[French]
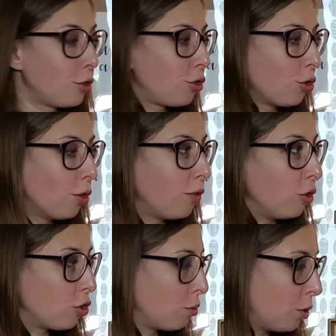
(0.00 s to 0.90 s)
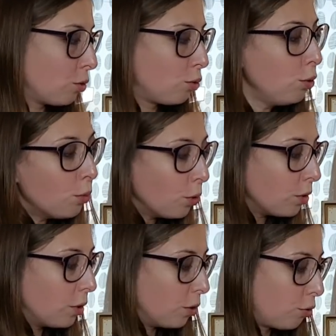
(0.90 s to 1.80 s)
chaud, franchement, tout le
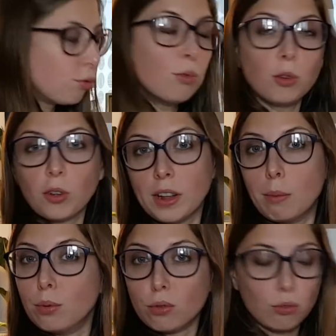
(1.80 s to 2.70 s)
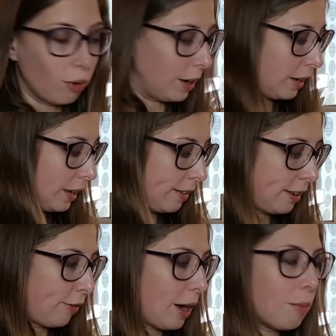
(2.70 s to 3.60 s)
monde, euh, tout le monde en a besoin et
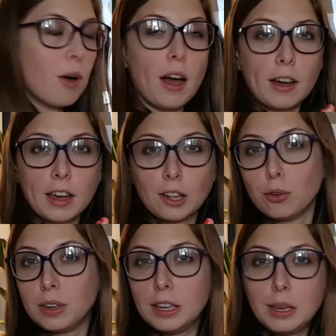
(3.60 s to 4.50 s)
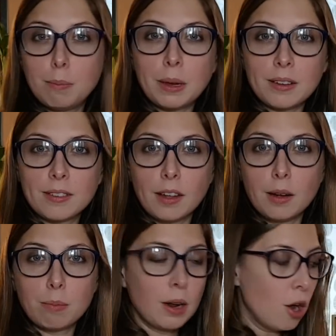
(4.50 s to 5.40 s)
c'est vraiment un cadeau hyper
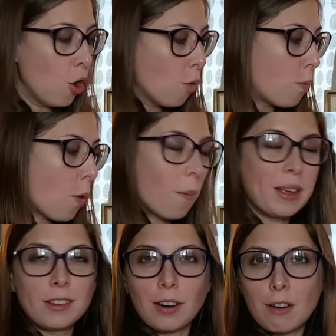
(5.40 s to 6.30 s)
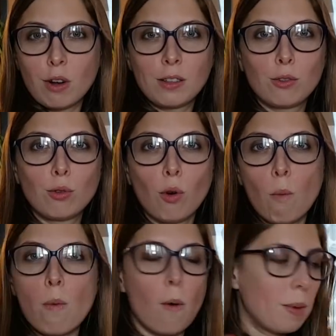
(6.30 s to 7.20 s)
simple. On peut en mettre dans la voiture, on
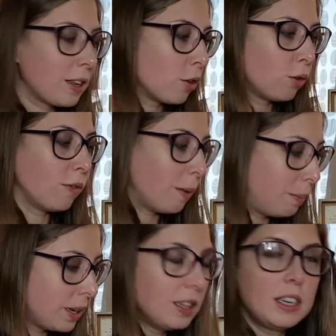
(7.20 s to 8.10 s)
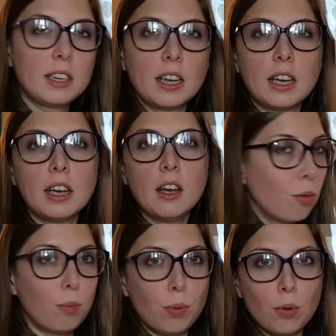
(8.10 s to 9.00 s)
peut en mettre quand on va pique-niquer,
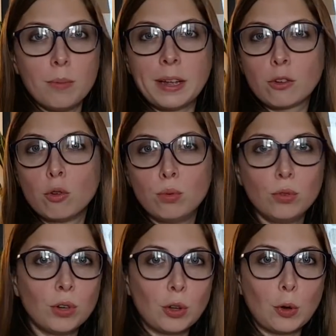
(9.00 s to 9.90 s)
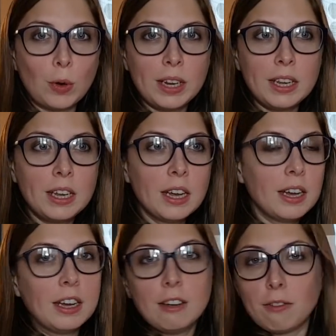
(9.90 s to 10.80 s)
on peut le mettre au bout de notre lit.
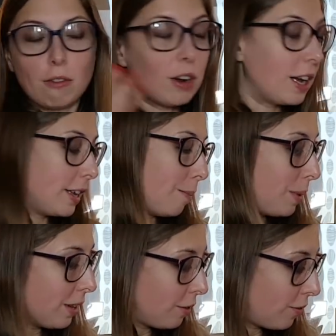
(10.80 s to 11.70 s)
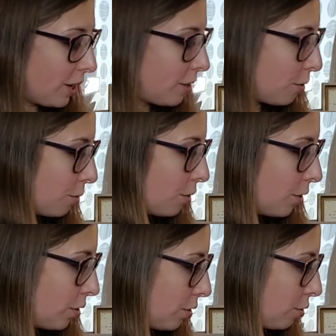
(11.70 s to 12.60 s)
Enfin voilà, il y a plein de façons
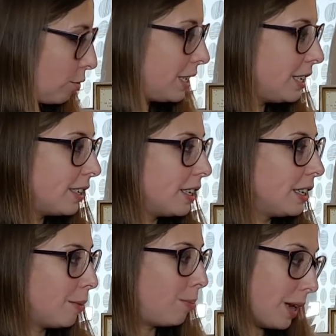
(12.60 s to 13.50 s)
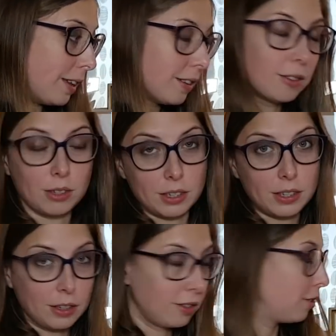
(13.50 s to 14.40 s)
euh, d'utiliser des plaids. Donc ça, c'est